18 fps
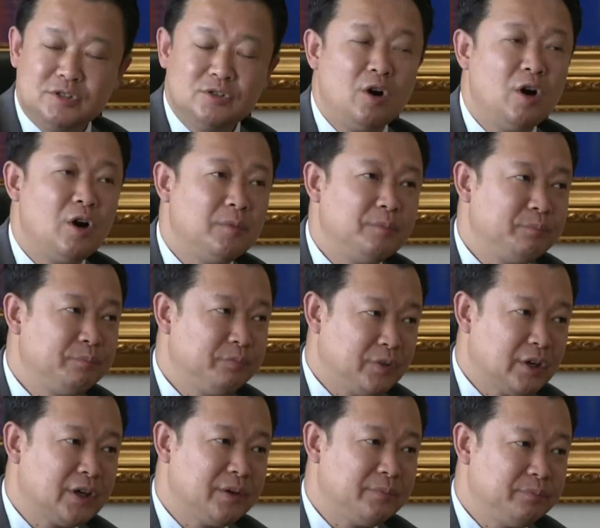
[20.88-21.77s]
นในการท่องเที่ยว
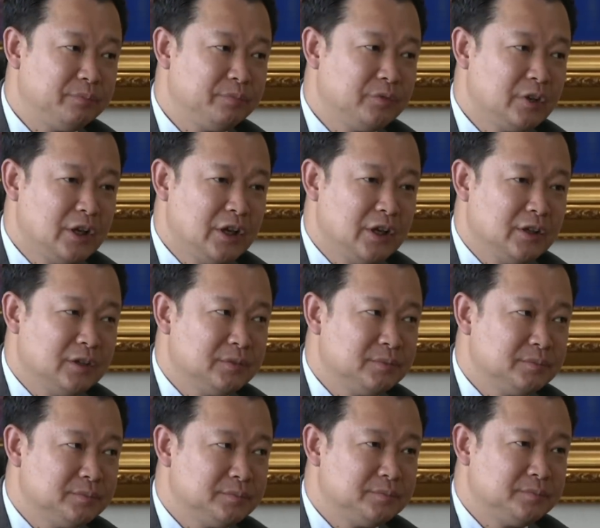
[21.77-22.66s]
ในประเทศไทย
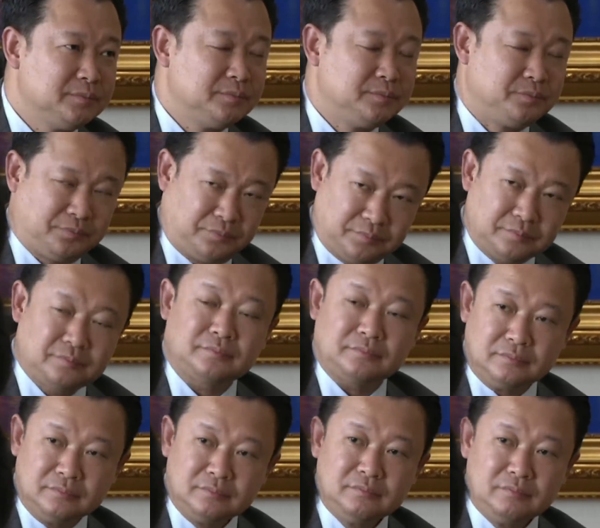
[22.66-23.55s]
พื่อดึ
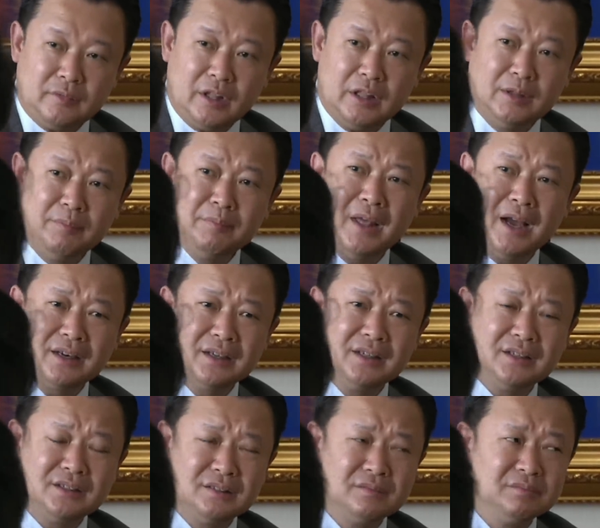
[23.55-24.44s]
งดูดนักท่องเที่ยว
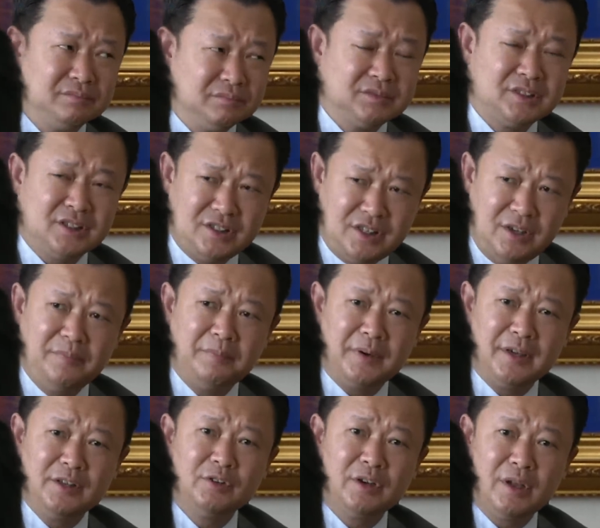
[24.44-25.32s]
ทั้งชาวไทยและชาว